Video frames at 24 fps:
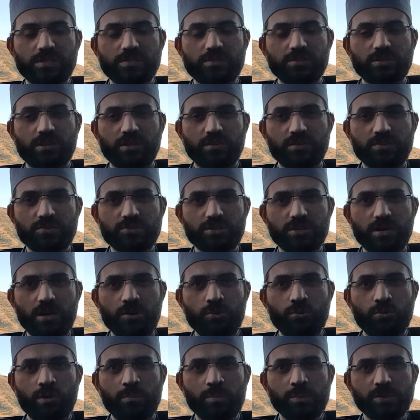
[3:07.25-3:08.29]
stratejik en
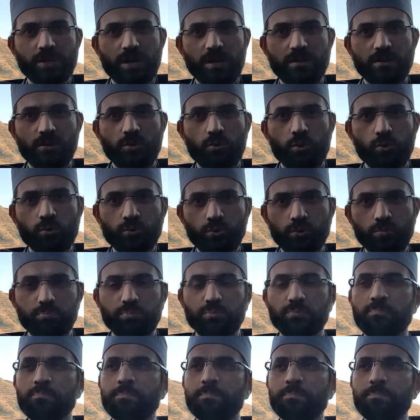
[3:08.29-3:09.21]
önemli yerine konulup